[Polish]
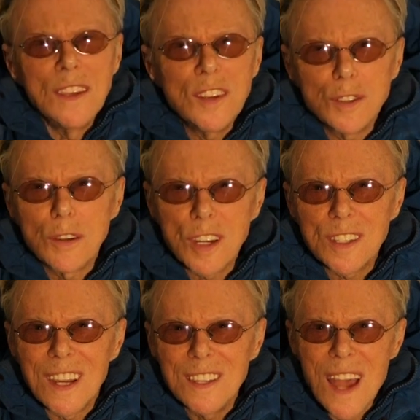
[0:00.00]
Jest to
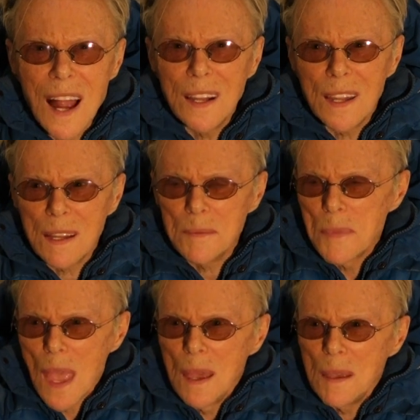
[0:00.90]
rzecz genialna
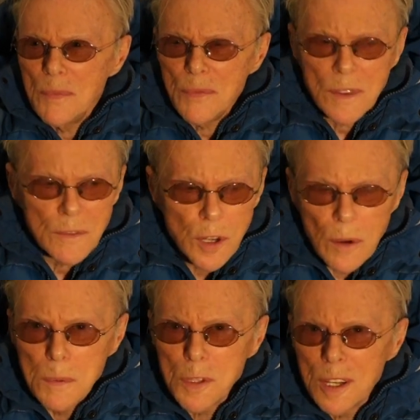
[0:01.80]

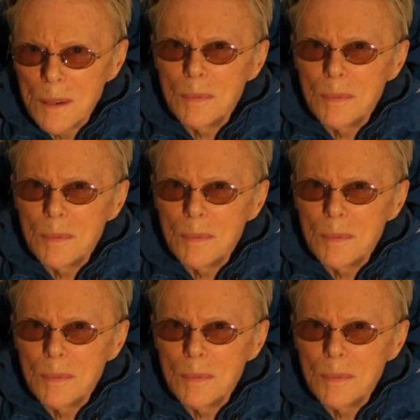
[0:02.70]
wziąłem się,